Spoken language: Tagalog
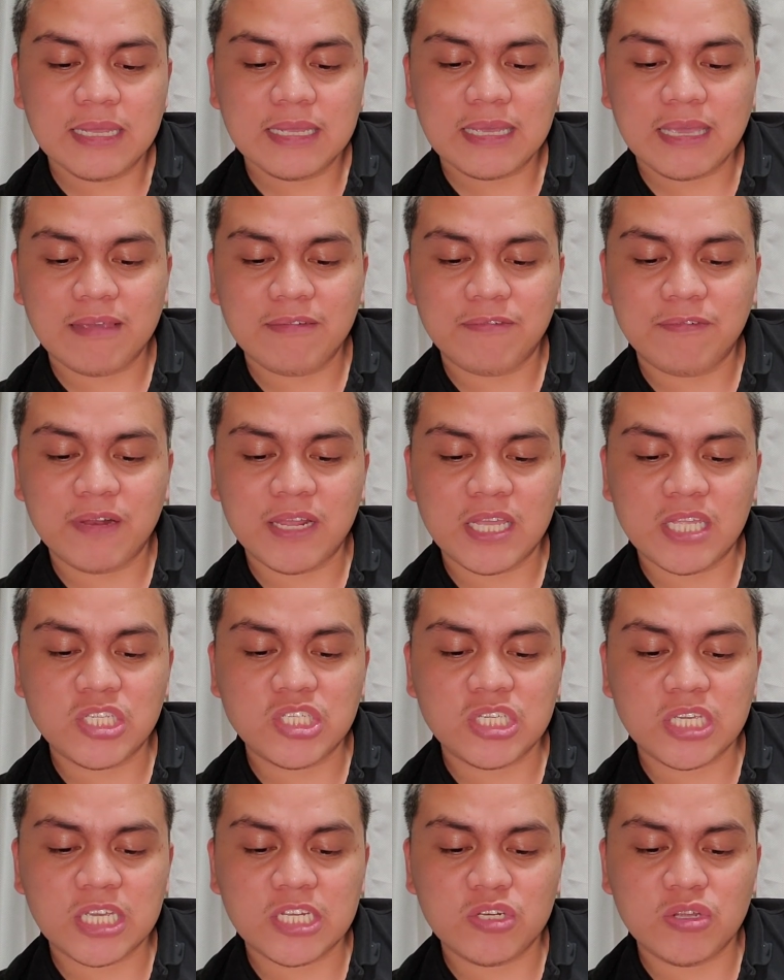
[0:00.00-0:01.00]
Kay
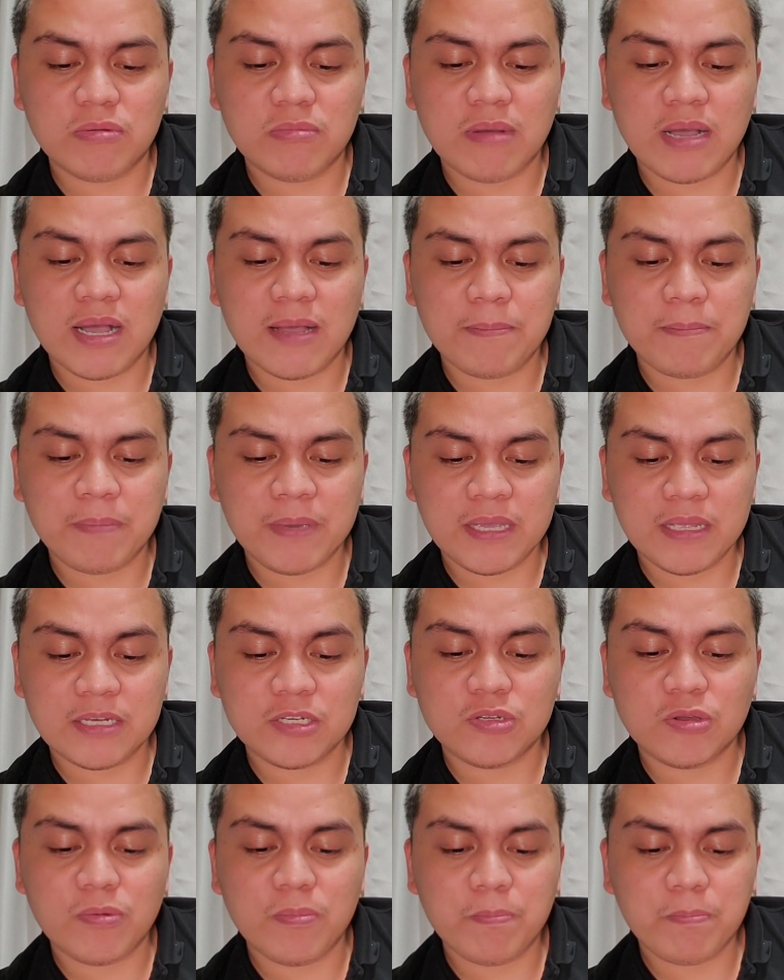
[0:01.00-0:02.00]
Fleji Dumapi,
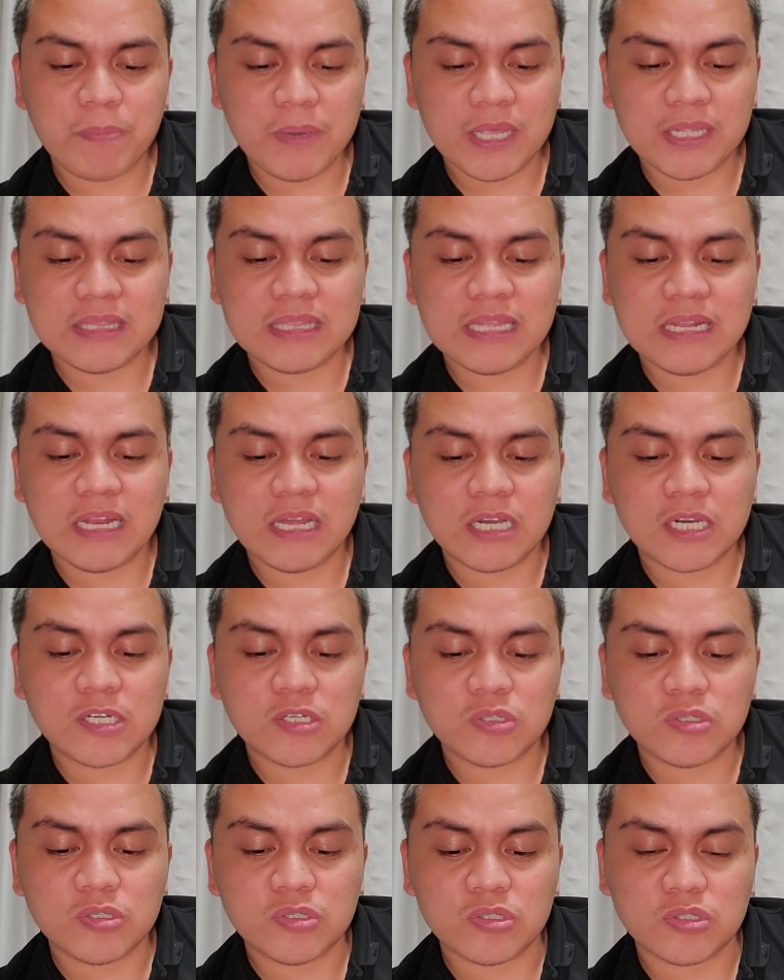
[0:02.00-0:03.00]
Dumpit de la
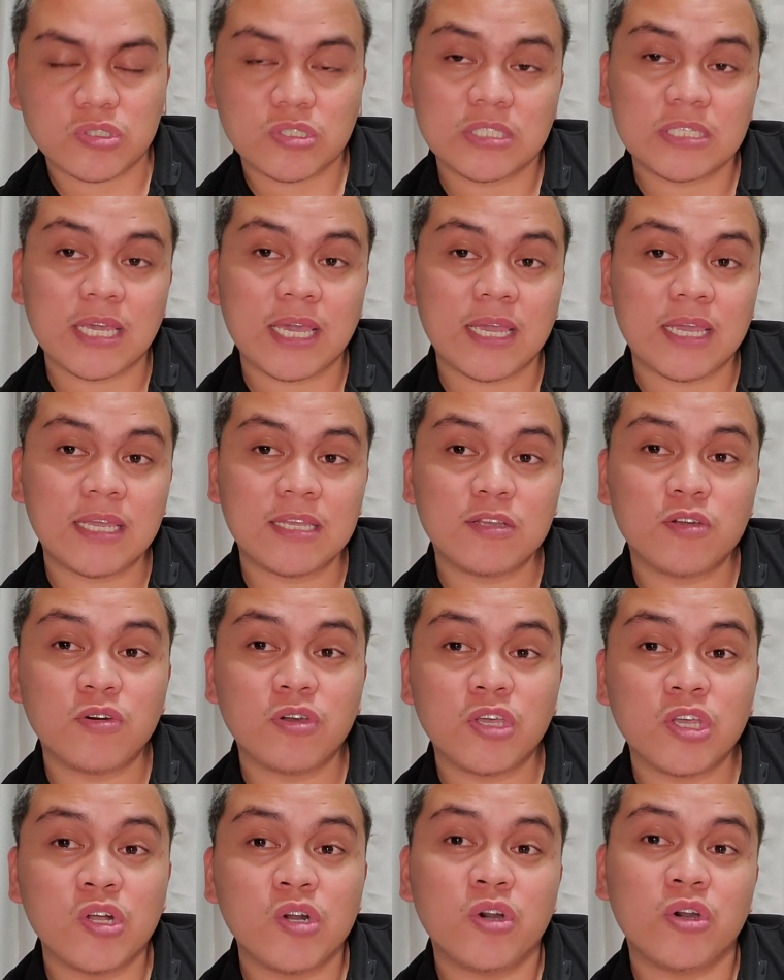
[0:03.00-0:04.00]
Cruz, kay
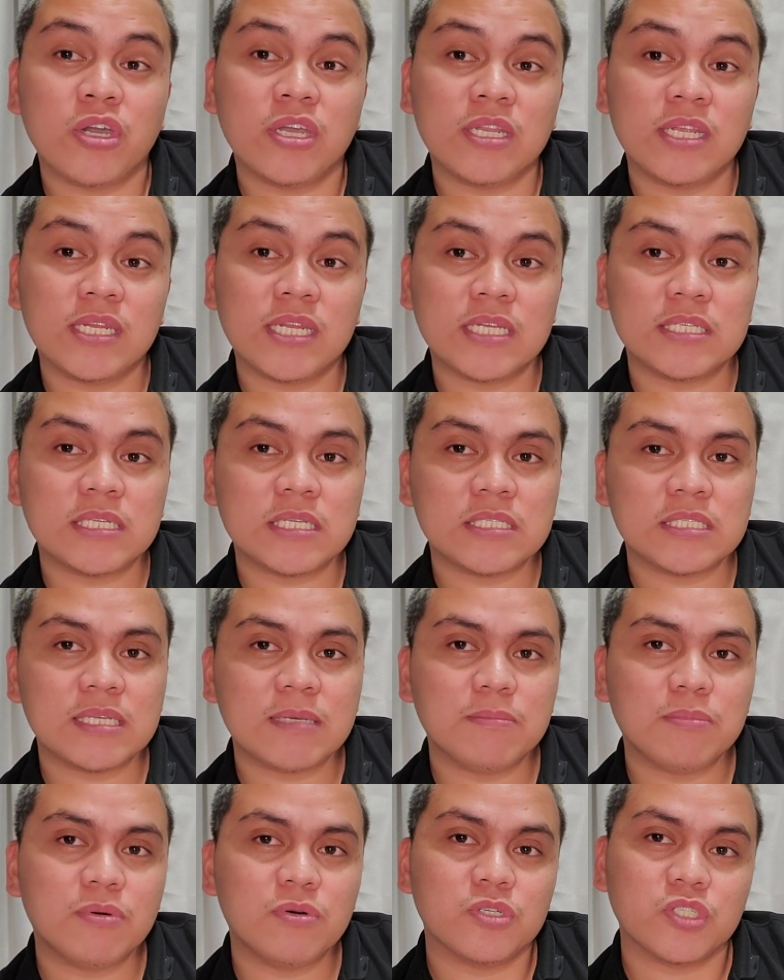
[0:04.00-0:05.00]
Goygoy na nasa
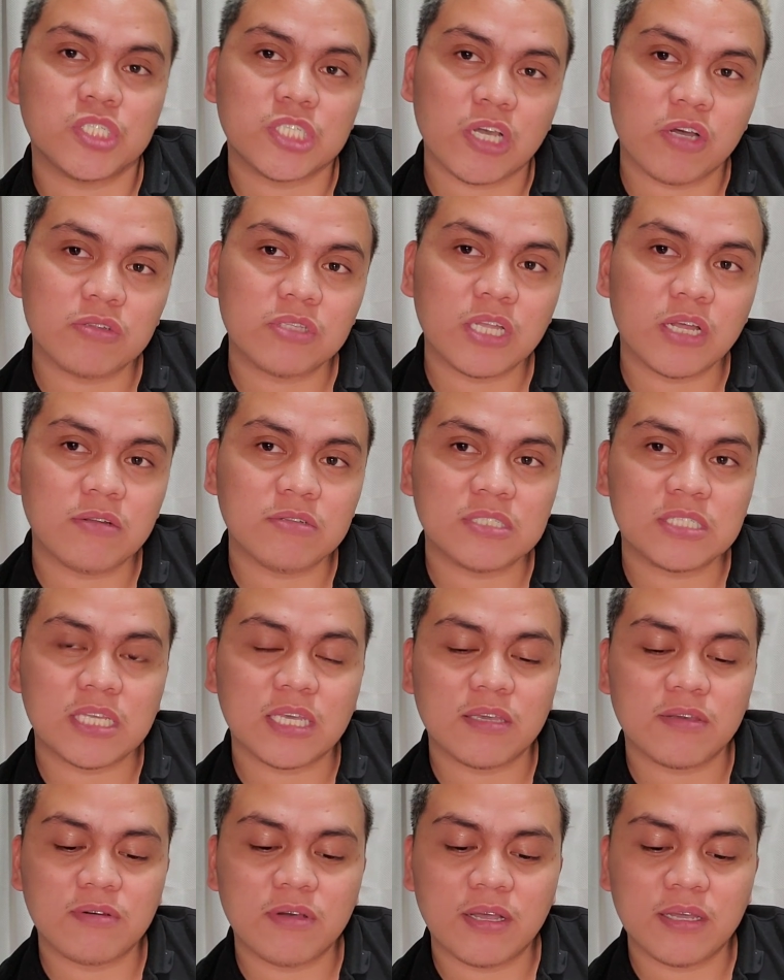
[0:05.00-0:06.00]
Cebu. Shout out sa
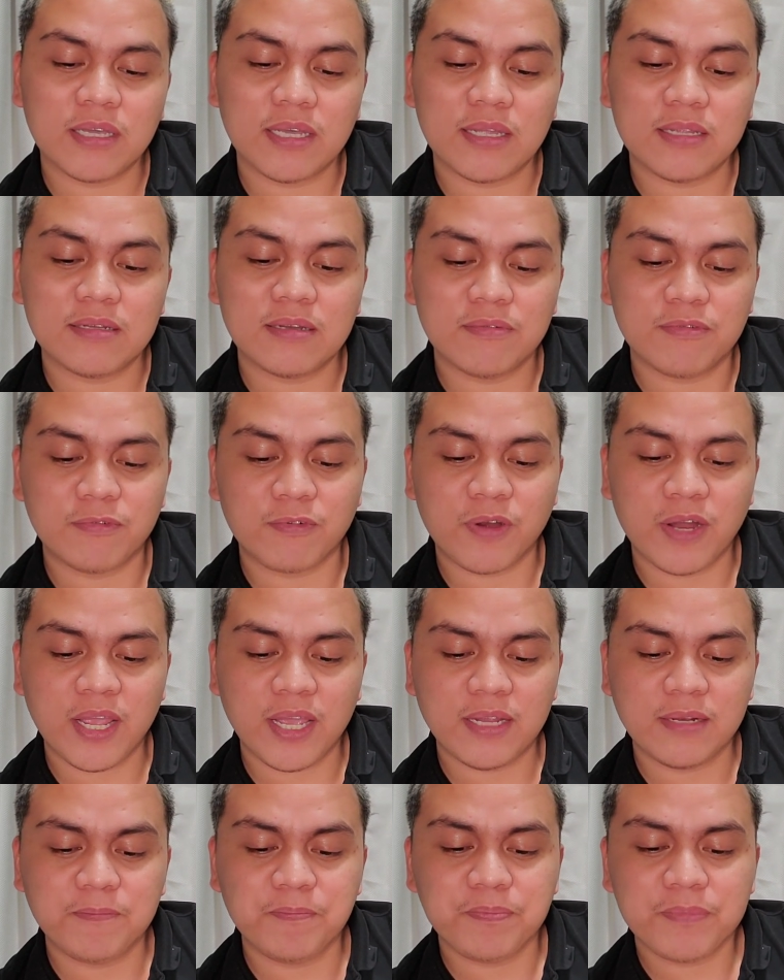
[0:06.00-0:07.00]
iyo again,
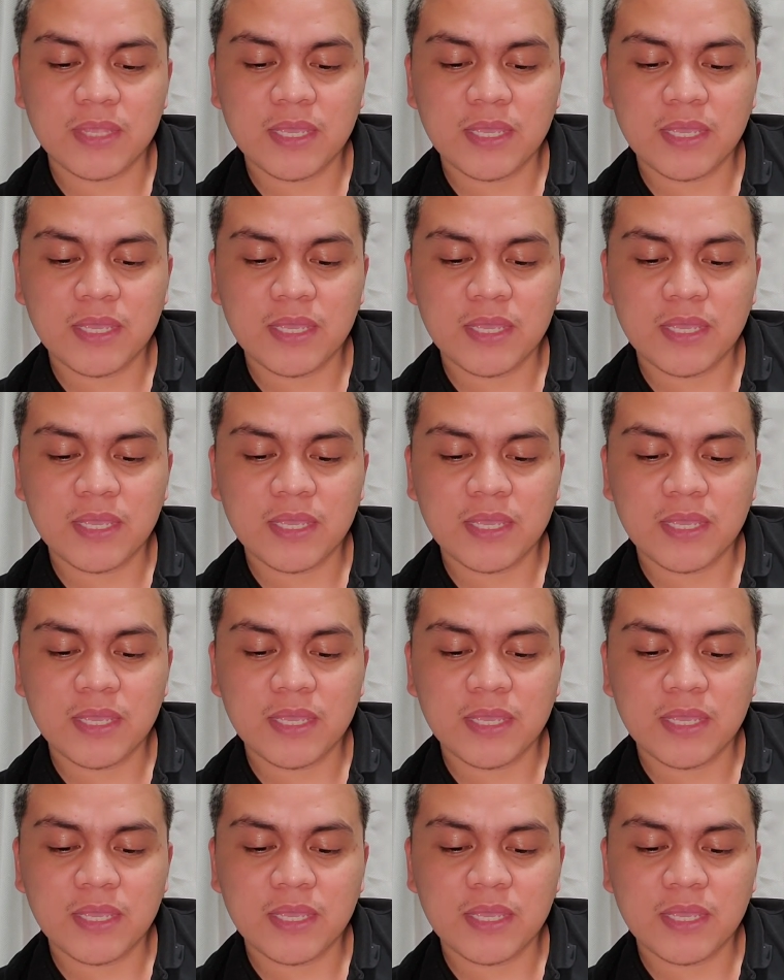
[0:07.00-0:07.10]
friend.